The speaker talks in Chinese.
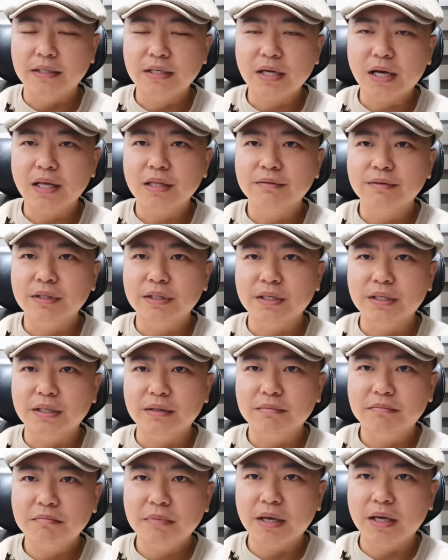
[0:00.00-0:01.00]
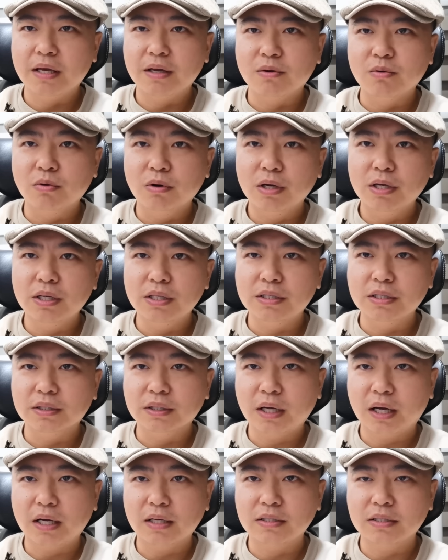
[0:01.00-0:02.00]
债的问题，美国已经
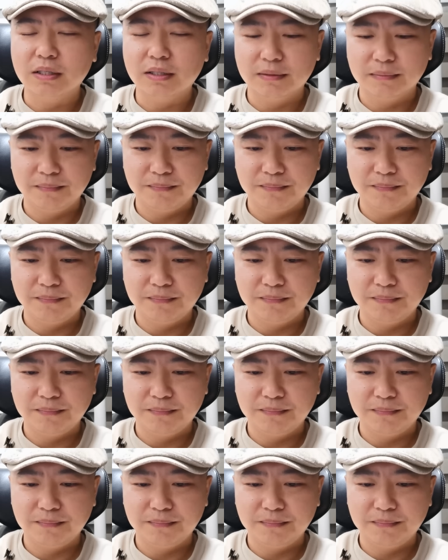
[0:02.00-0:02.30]
踏实了